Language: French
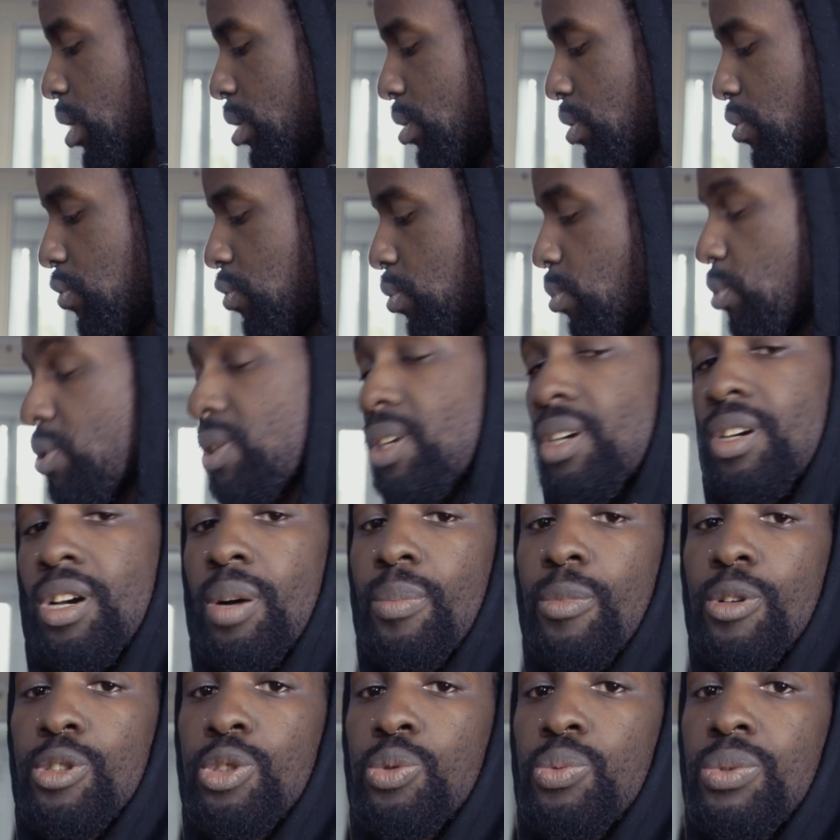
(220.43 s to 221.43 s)
Je vais vous montrer
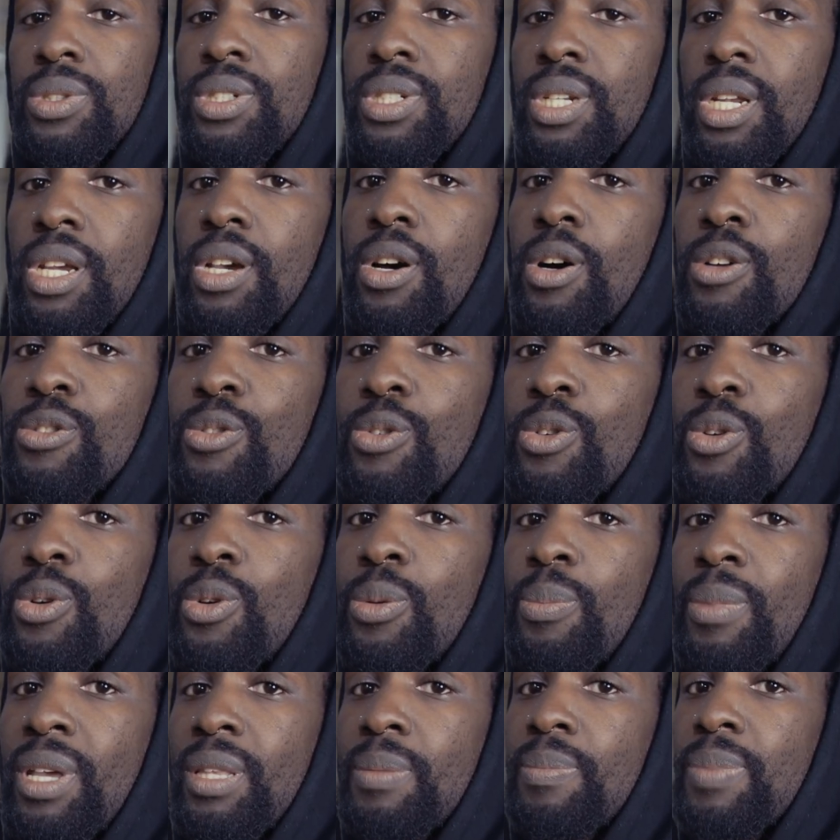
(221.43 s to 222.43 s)
comment switcher entre
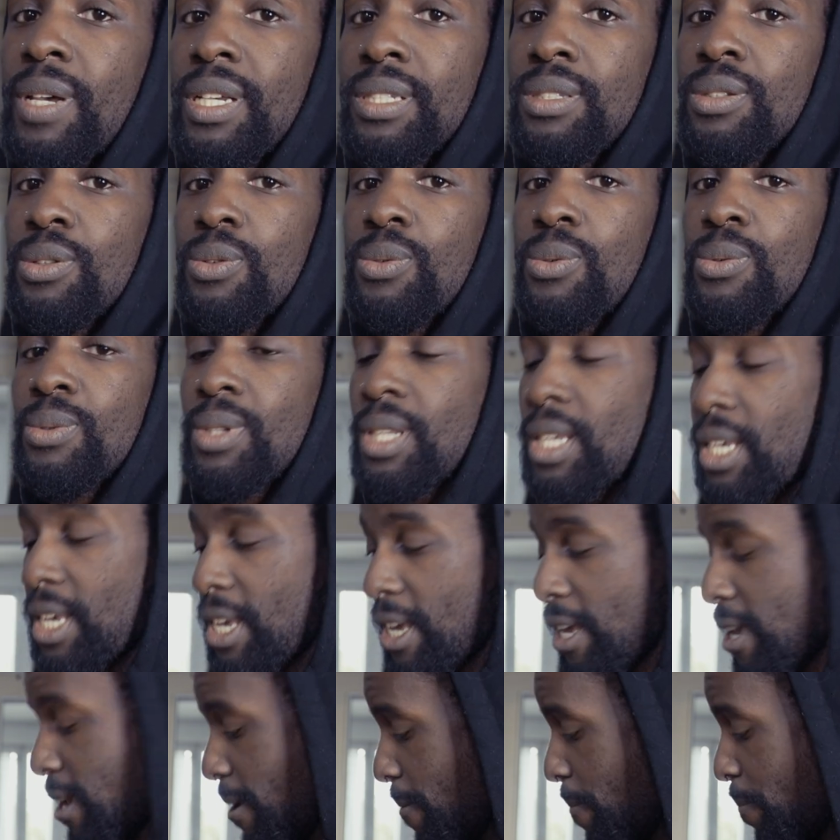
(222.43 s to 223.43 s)
mètres par seconde
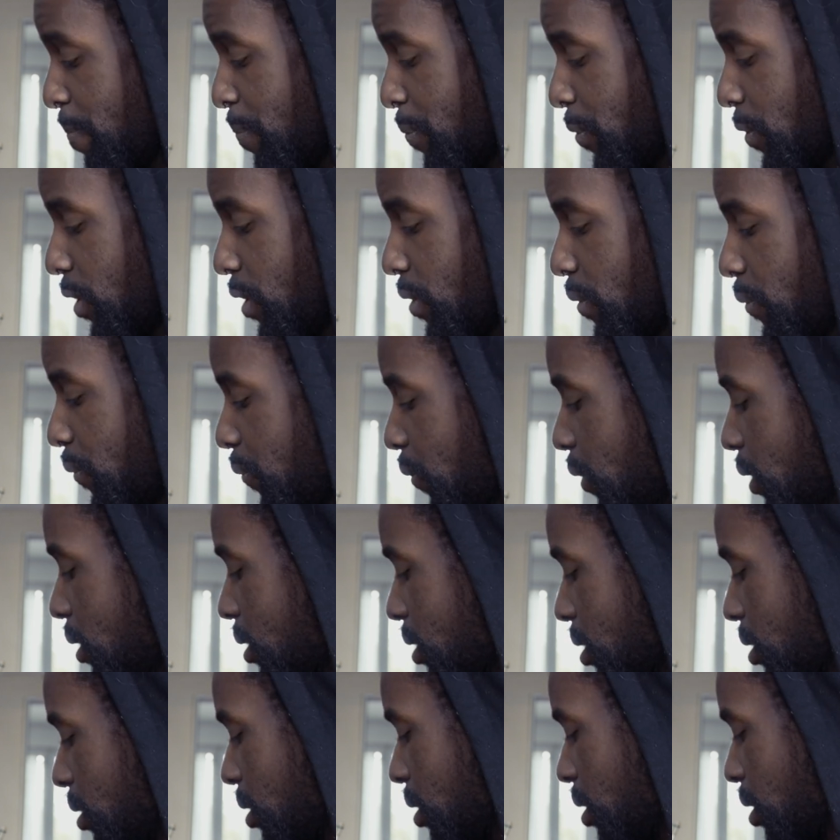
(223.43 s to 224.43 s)
et
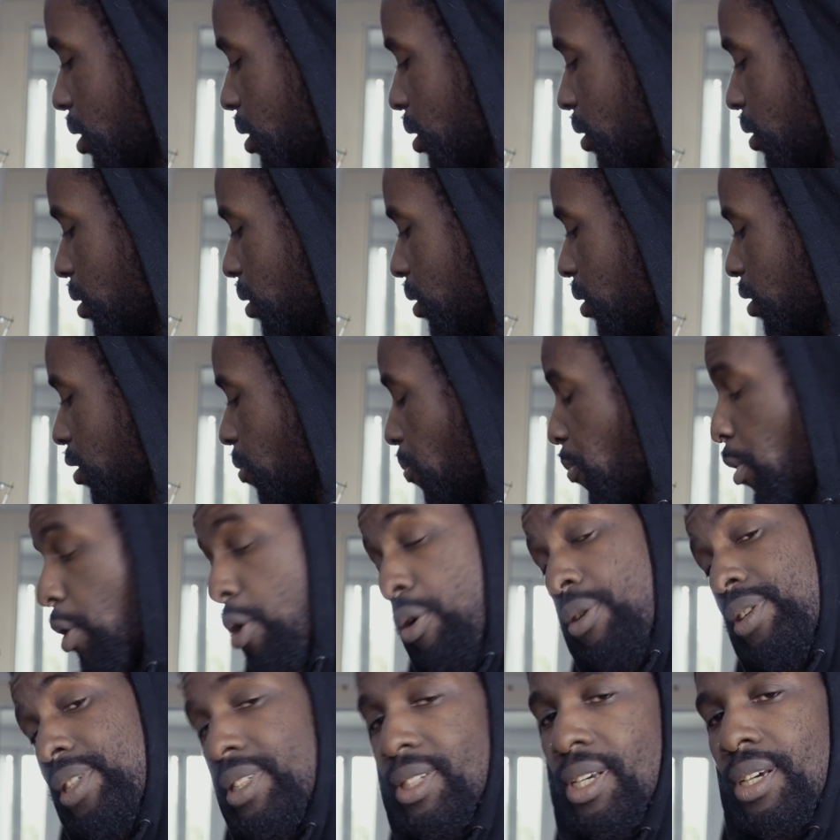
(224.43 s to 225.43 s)
feet
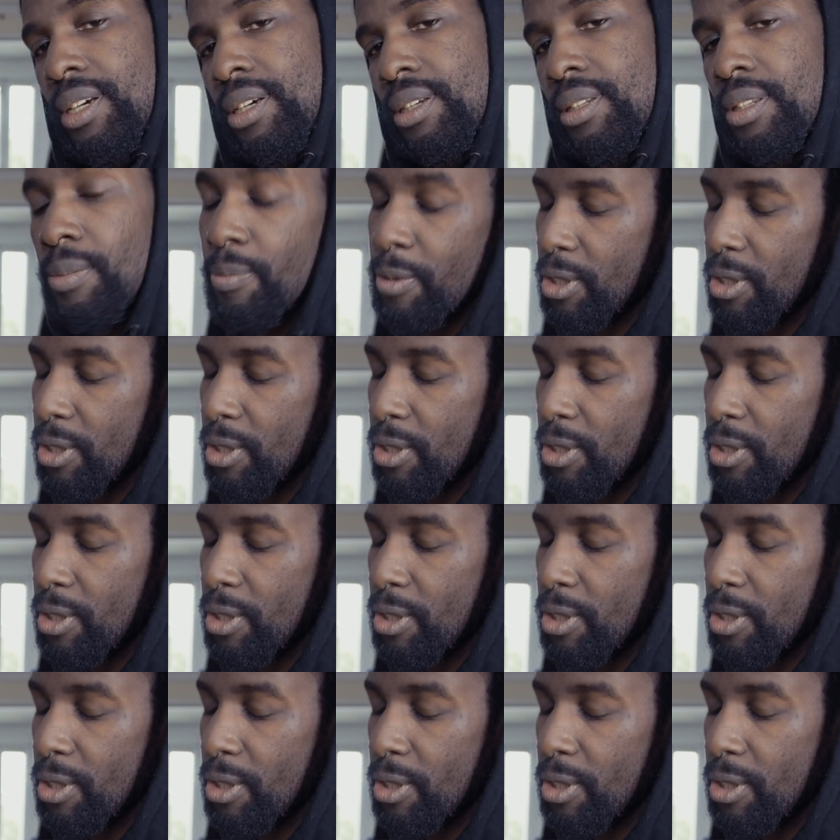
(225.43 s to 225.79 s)
per second,